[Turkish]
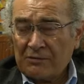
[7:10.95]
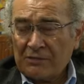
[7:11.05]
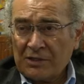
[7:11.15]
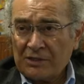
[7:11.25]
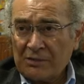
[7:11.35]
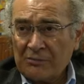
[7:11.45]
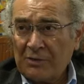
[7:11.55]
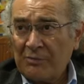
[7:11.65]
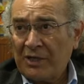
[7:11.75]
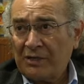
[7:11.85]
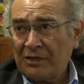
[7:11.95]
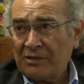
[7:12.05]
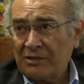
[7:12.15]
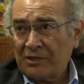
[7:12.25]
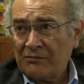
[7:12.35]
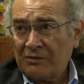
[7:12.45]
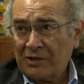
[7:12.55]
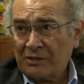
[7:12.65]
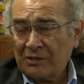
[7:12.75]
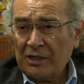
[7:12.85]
yaşamdan beklentileri farklı.